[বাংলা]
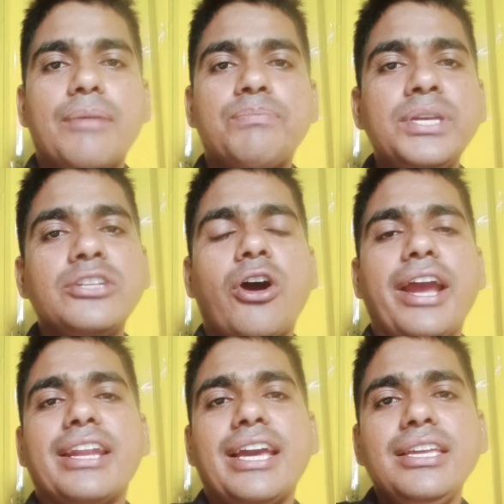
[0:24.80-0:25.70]
প্রিন্ট
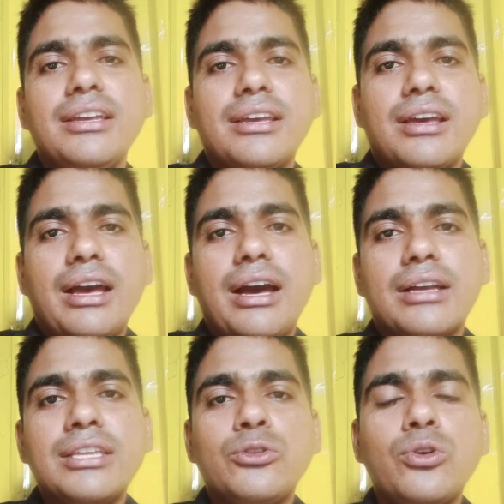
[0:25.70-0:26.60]
হয় নাই
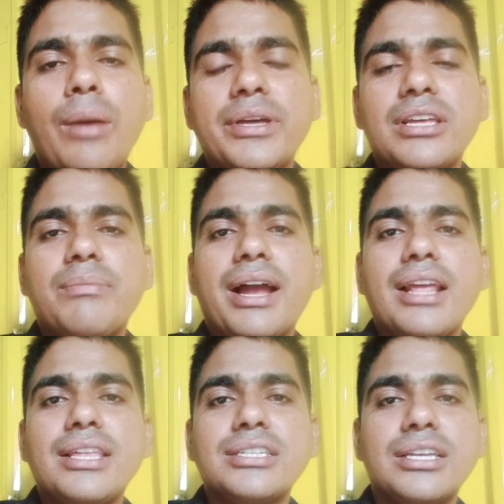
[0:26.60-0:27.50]
কিন্তু আমাদের
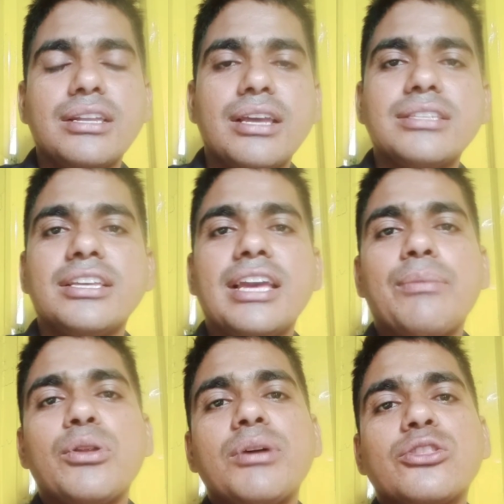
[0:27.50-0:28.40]
বাংলাদেশের কাছে
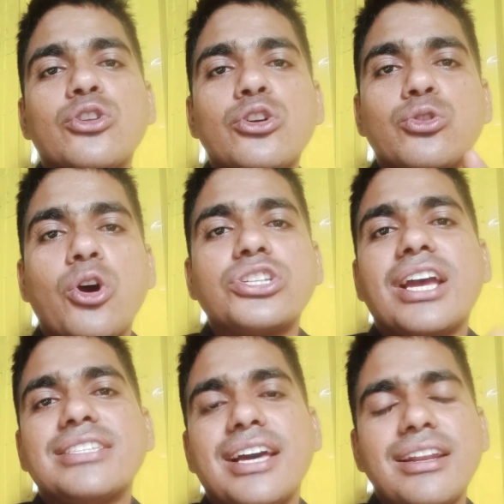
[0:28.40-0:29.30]
কেবলমাত্র দশ
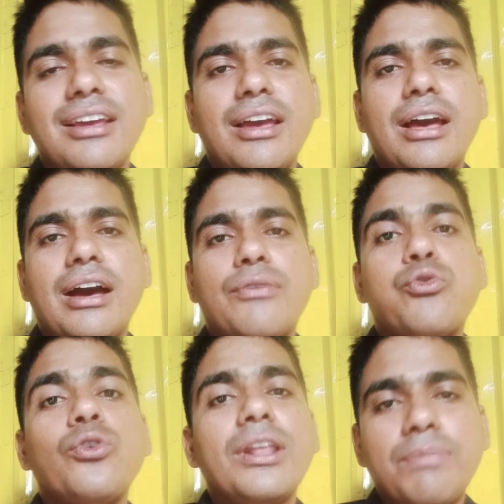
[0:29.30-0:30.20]
হাজার
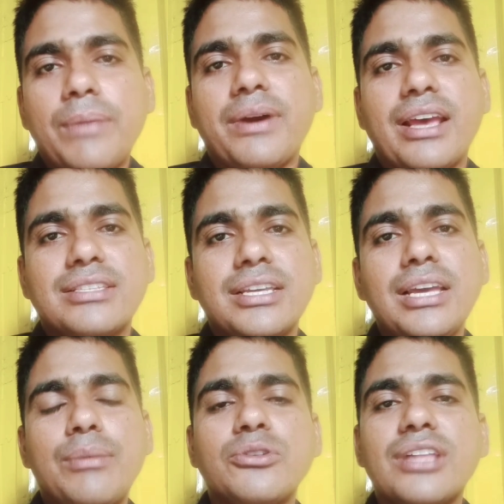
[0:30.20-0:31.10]
ফুয়েল পেপার আছে
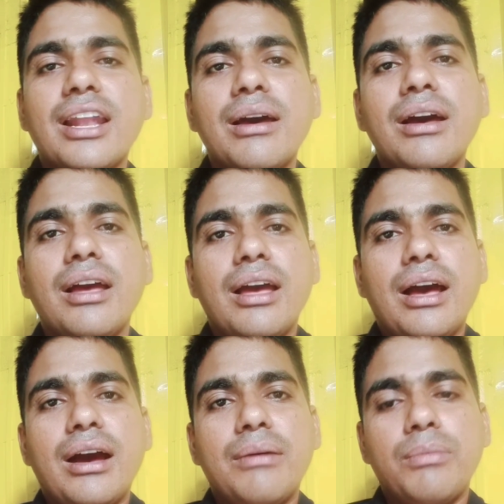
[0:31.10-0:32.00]
এবং তারা
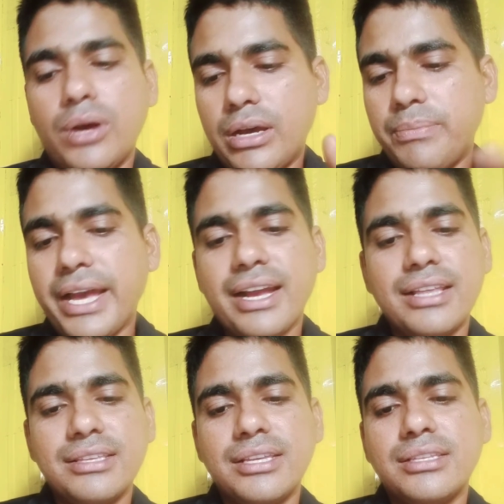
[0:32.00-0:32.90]
ব্যাখ্যা
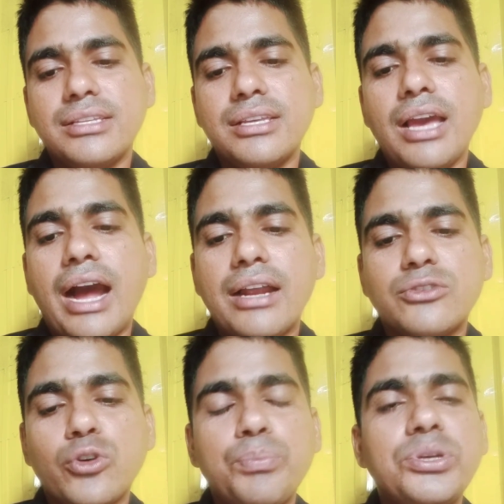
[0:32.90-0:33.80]
দিছে যে যে
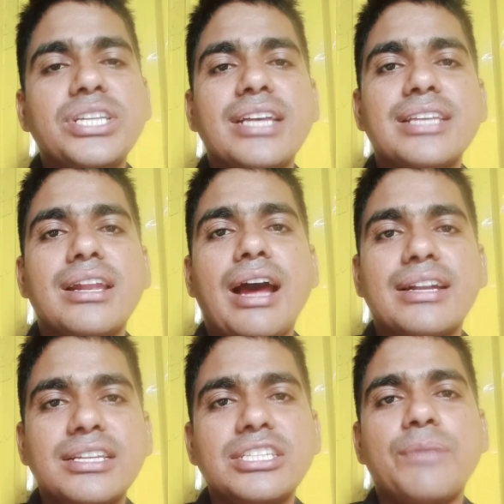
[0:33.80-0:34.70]
চব্বিশ হাজার
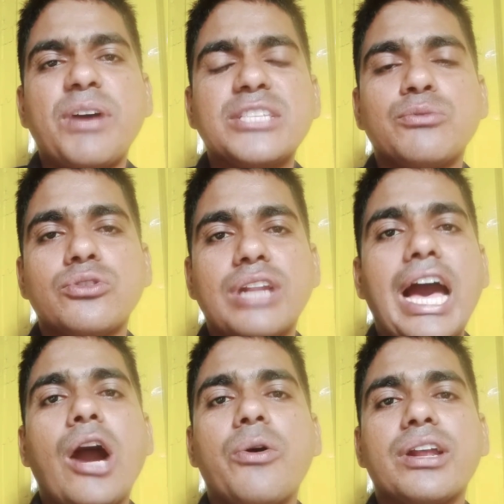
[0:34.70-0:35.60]
আটাশিটা পাসপোর্ট না
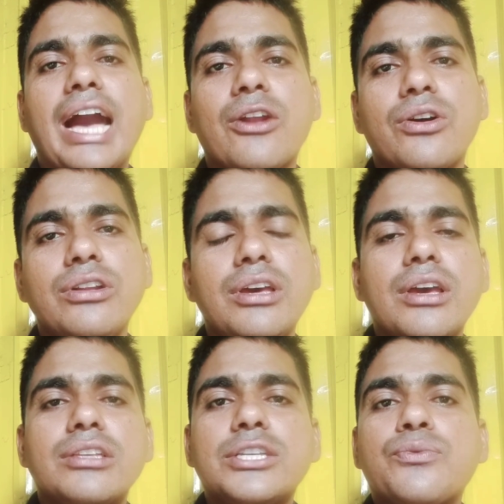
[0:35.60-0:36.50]
হওয়ার কারণ
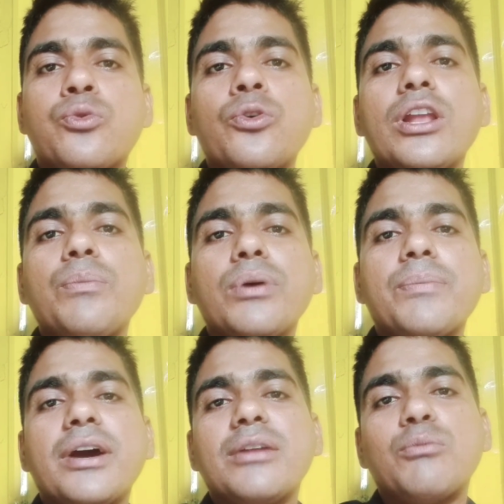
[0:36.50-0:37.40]
যে ফুয়েল
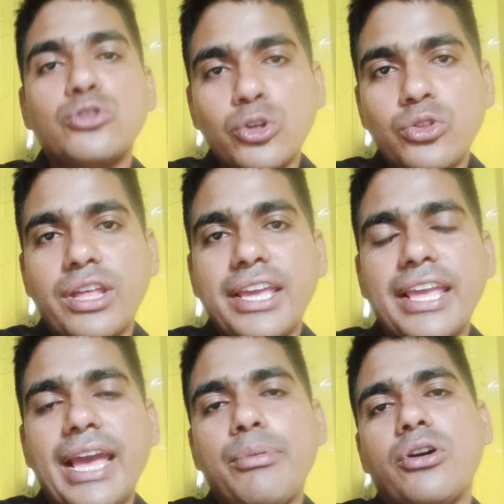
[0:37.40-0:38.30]
পেপার মজুত নাই
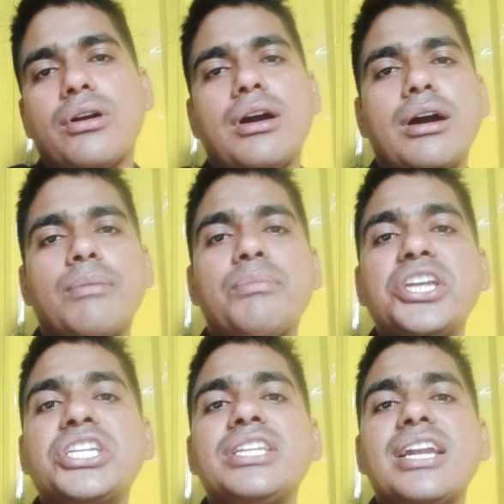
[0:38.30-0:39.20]
এবং
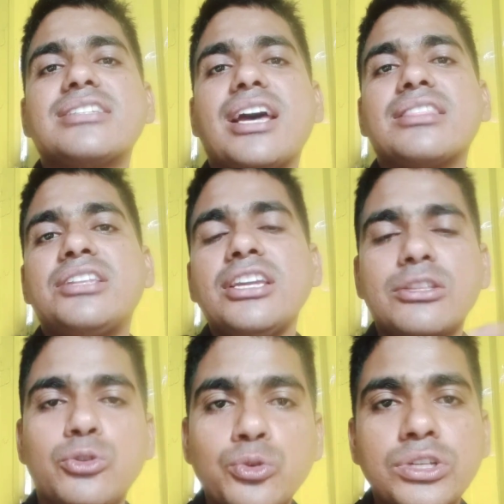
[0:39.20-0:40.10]
মেশিনের যান্ত্রিক
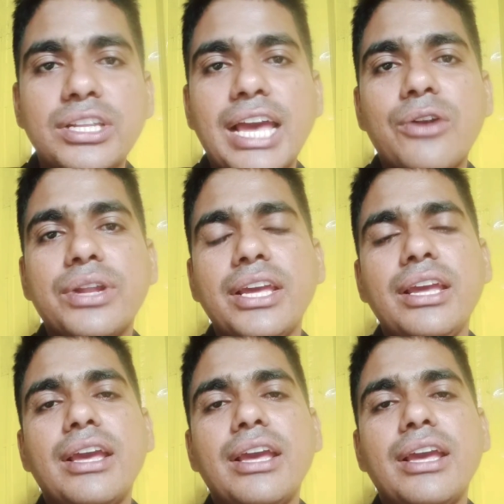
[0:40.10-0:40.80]
ত্রুটির কারণে